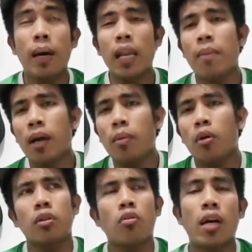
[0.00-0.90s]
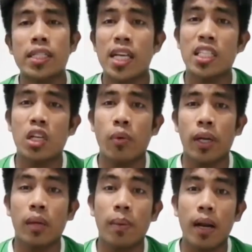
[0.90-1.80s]
Bale mga bro, itong accessory
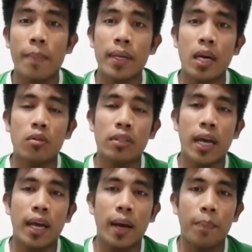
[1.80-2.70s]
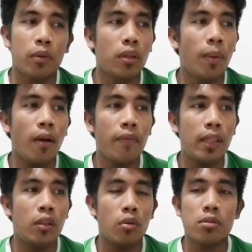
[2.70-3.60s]
wire ay eh, marami na akong na-upload ng mga
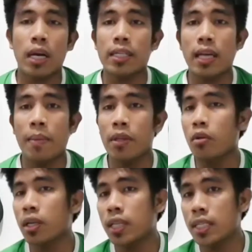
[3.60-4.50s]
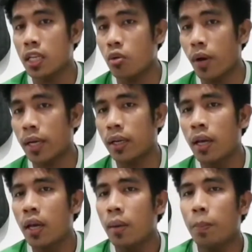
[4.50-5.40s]
videos na kasama yung accessory
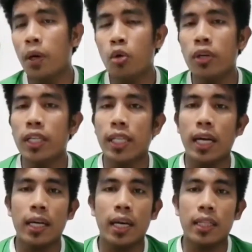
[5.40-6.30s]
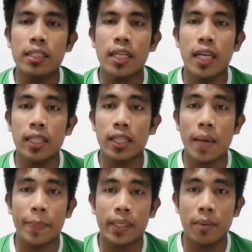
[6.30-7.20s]
wire. Pero hindi talaga natin siya
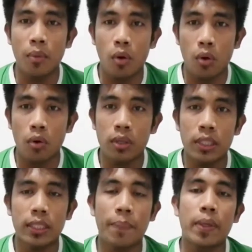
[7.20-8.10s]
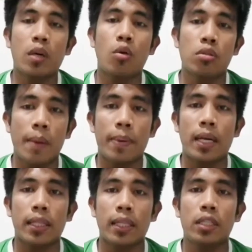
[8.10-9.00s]
naitatopic ng buo na
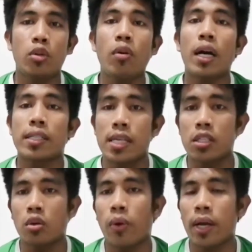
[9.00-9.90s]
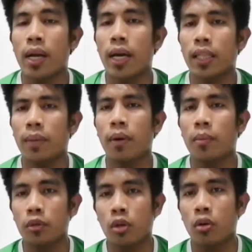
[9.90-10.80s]
pinag-uusapan natin yung accessory wire ng ating
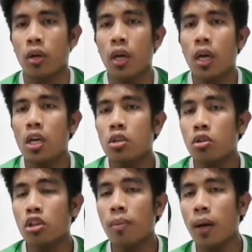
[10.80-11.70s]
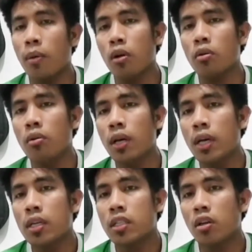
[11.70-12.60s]
mga motor. So ito mga bro,
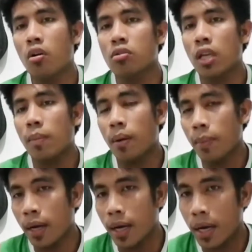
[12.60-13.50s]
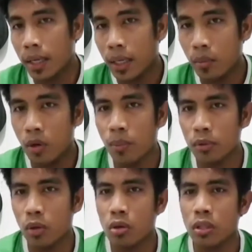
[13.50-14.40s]
siguro sa ibang mga
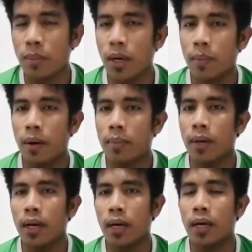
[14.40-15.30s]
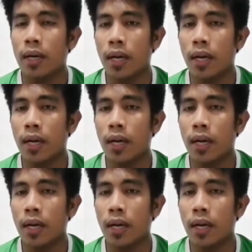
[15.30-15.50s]
nagmo-motor, sa mga ibang mga